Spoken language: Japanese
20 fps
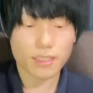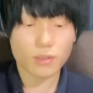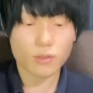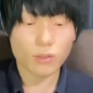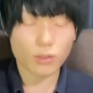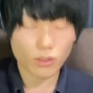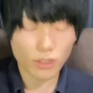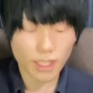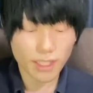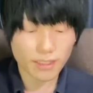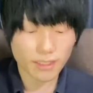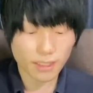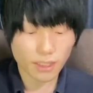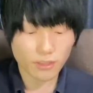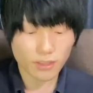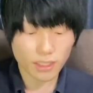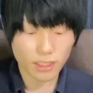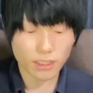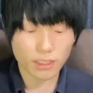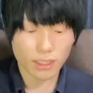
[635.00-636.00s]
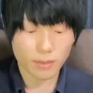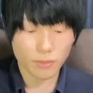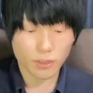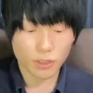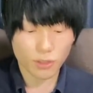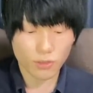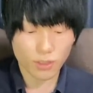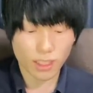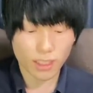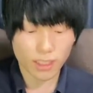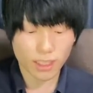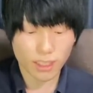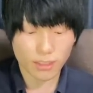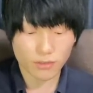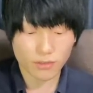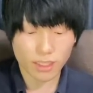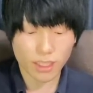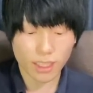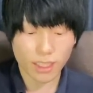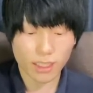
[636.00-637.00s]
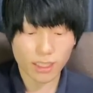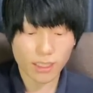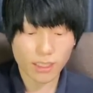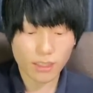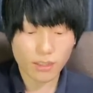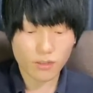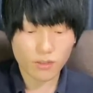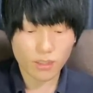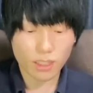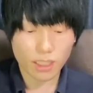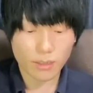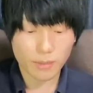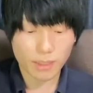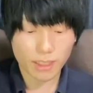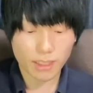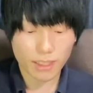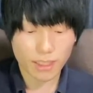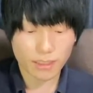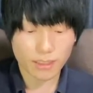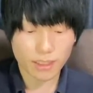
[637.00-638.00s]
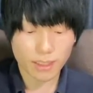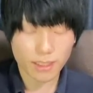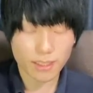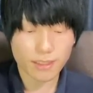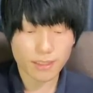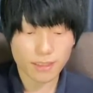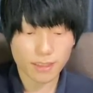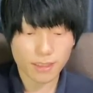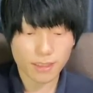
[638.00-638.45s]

ね。このロレンツが落ちるのはもうしょうがないので、ここからまた殴りです、